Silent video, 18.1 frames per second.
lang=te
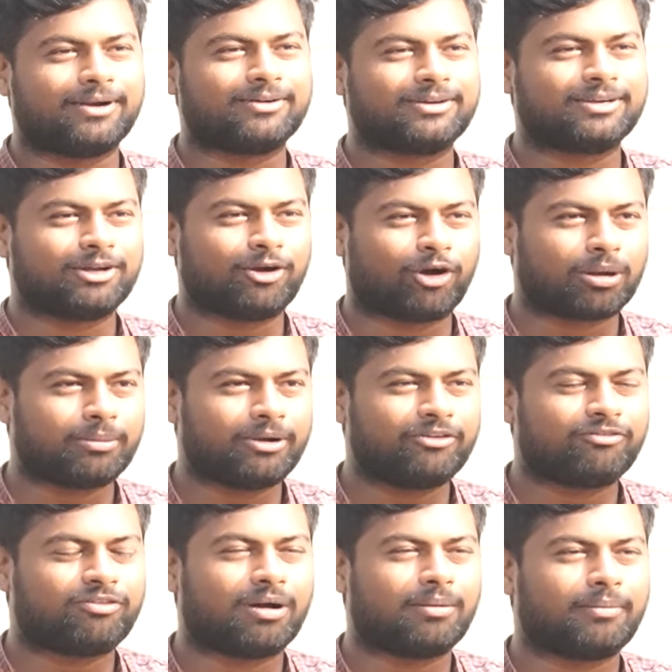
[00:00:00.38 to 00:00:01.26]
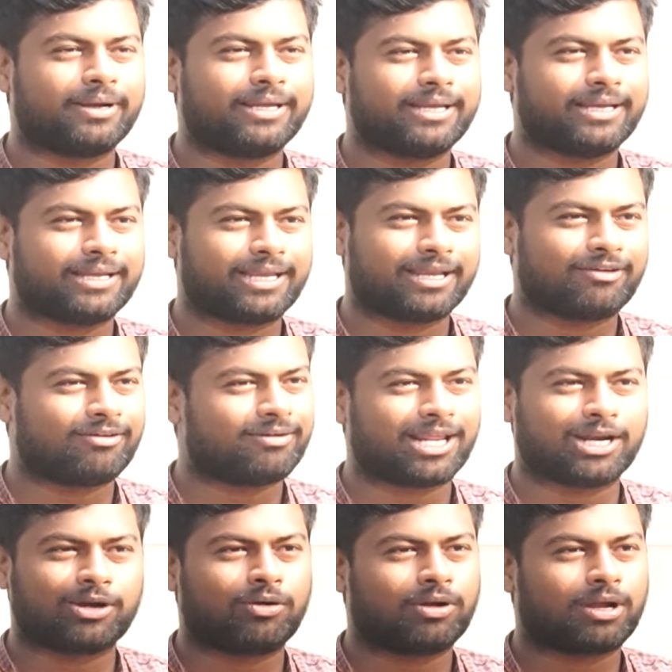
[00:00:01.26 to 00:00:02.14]
మనం గవర్నమెంట్ ఫామ్ అయ్యి కేవలం
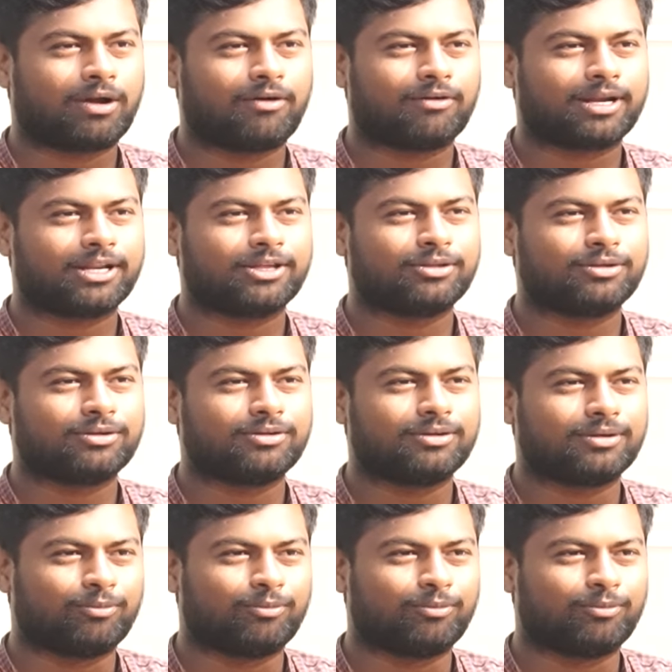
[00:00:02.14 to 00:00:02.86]
నెల రోజులు కావట్లేదు